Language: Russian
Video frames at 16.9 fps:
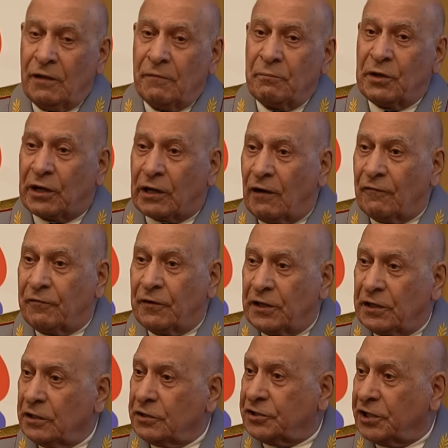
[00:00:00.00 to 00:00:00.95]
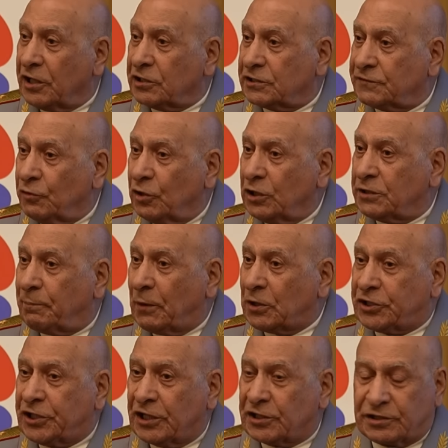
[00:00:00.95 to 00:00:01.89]
мировые действуют
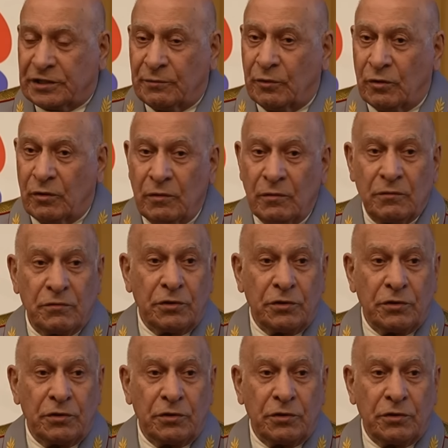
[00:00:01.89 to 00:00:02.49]
по-честному.